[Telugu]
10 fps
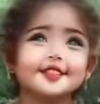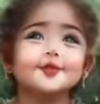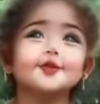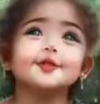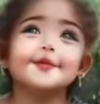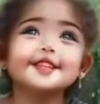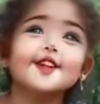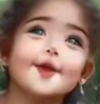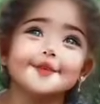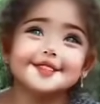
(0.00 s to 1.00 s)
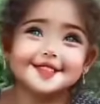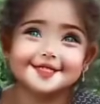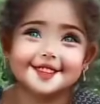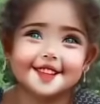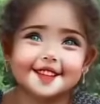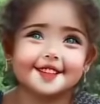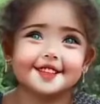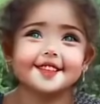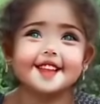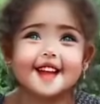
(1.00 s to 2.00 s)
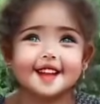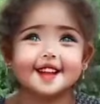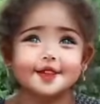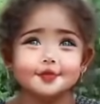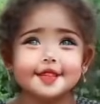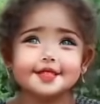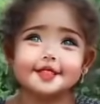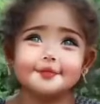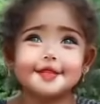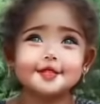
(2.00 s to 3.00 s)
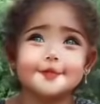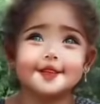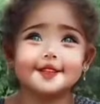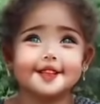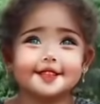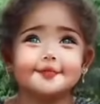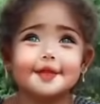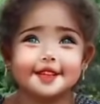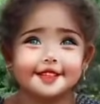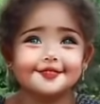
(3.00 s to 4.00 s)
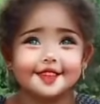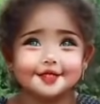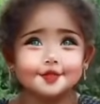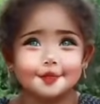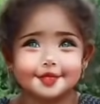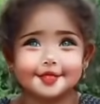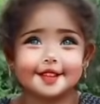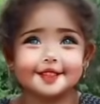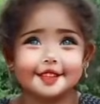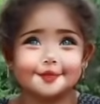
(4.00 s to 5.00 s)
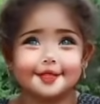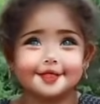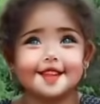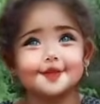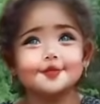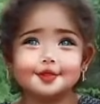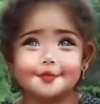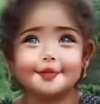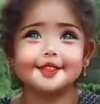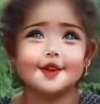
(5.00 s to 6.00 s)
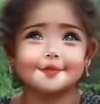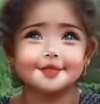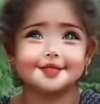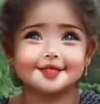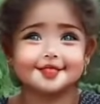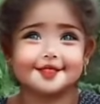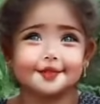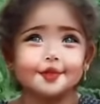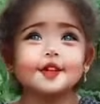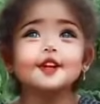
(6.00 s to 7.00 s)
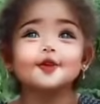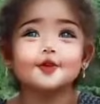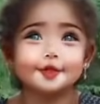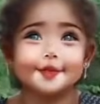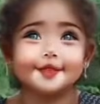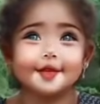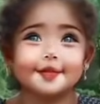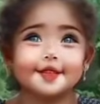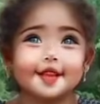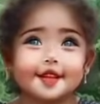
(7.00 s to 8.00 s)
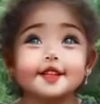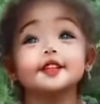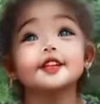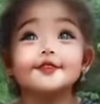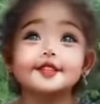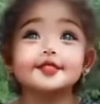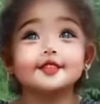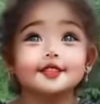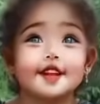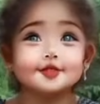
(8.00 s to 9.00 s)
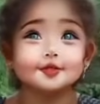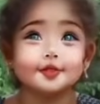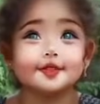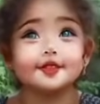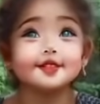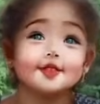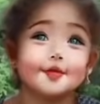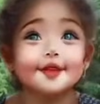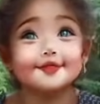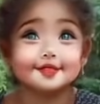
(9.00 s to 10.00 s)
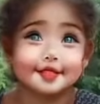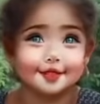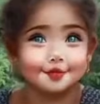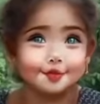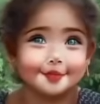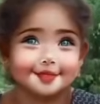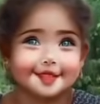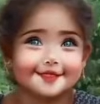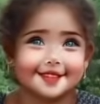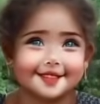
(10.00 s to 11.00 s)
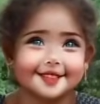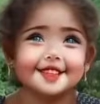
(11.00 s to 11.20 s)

కొంతమంది కామెంట్ చేస్తున్నారండి అక్క నువ్వు చేసేది మంచి పనులే కదా మళ్ళీ నీ ఫేస్ చూపించడానికి ఏమైంది అని కొంతమంది కామెంట్స్ చేస్తున్నారు కొంతమంది ఏమంటున్నారంటే నీ ఫేస్ అయితే దాచుకుంటావు కానీ సౌమ్య ఫేస్ అయితే చూపిస్తావా అని